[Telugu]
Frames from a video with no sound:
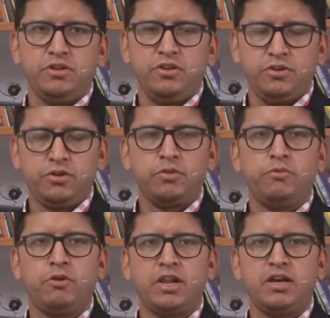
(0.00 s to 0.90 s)
యూట్యూబ్
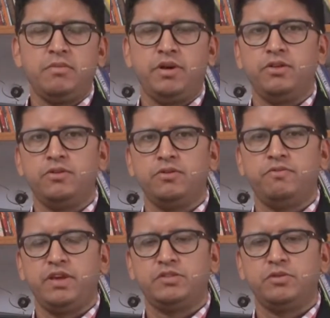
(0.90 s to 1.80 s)
ద్వారా మరియు
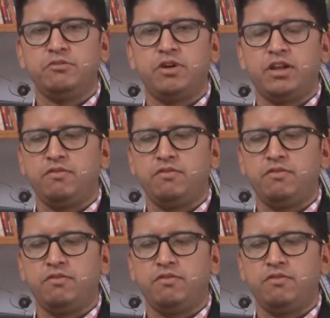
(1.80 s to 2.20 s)
ఫేస్బుక్ ద్వారా